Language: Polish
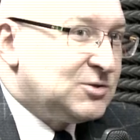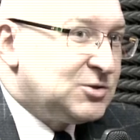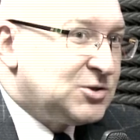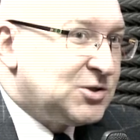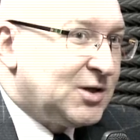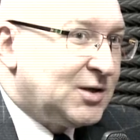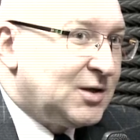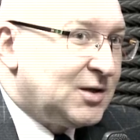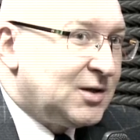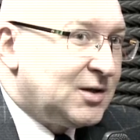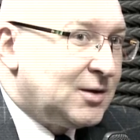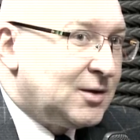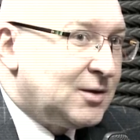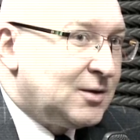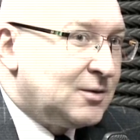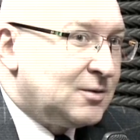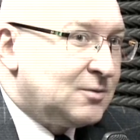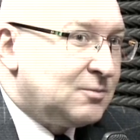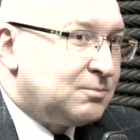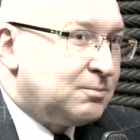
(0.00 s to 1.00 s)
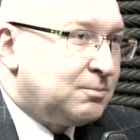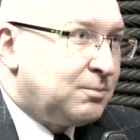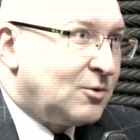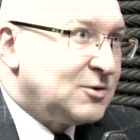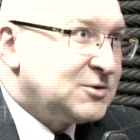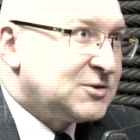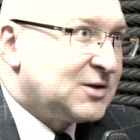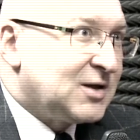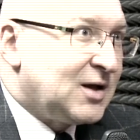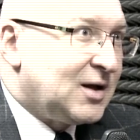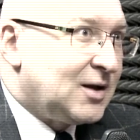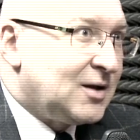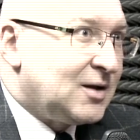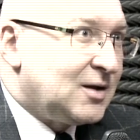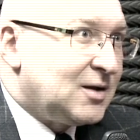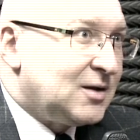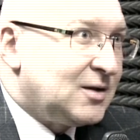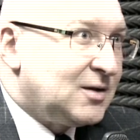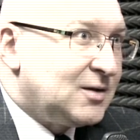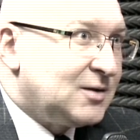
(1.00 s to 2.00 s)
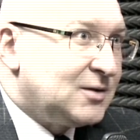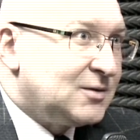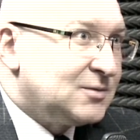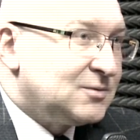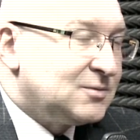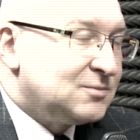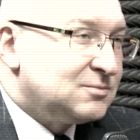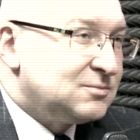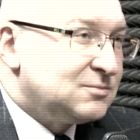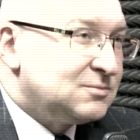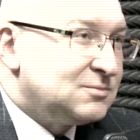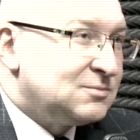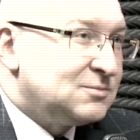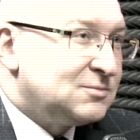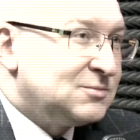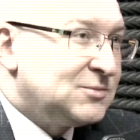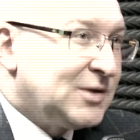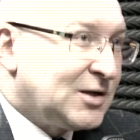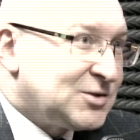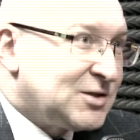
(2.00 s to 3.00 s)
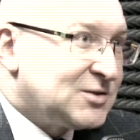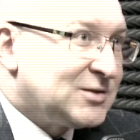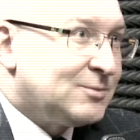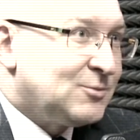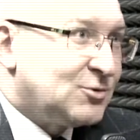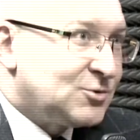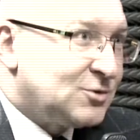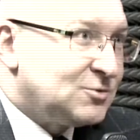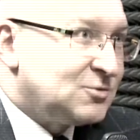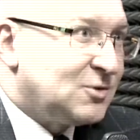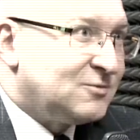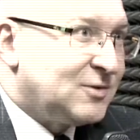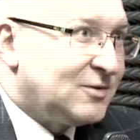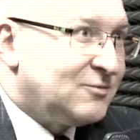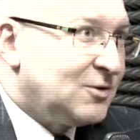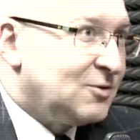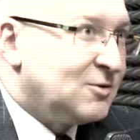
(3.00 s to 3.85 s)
Dzisiaj y, Polska, y, nasza samorządowa,